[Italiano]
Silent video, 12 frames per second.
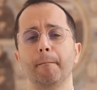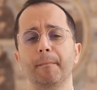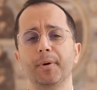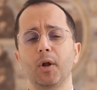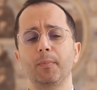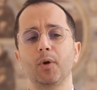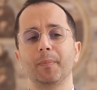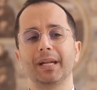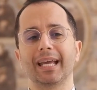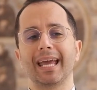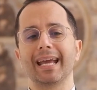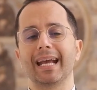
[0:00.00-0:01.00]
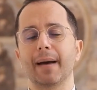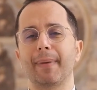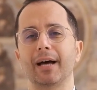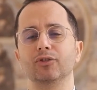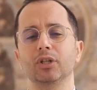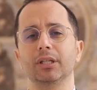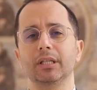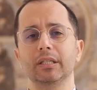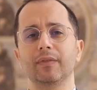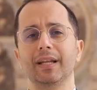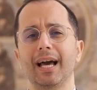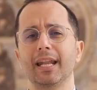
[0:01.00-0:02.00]
proprio perché è capace di
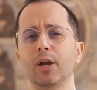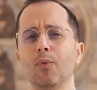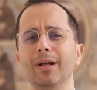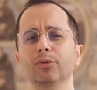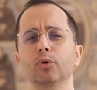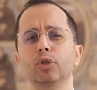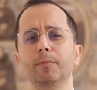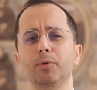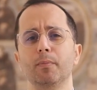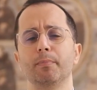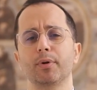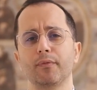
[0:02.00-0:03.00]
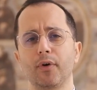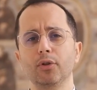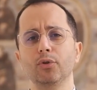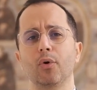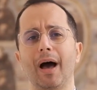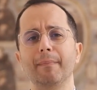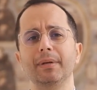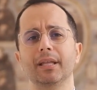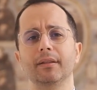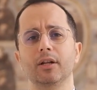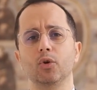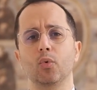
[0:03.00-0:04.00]
disvelare quanto di più profondo
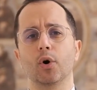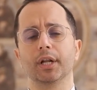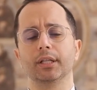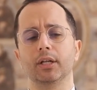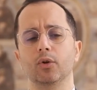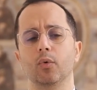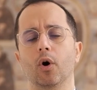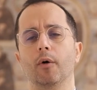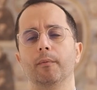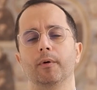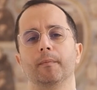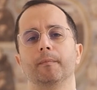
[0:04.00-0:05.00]
abita nel cuore dell'uomo.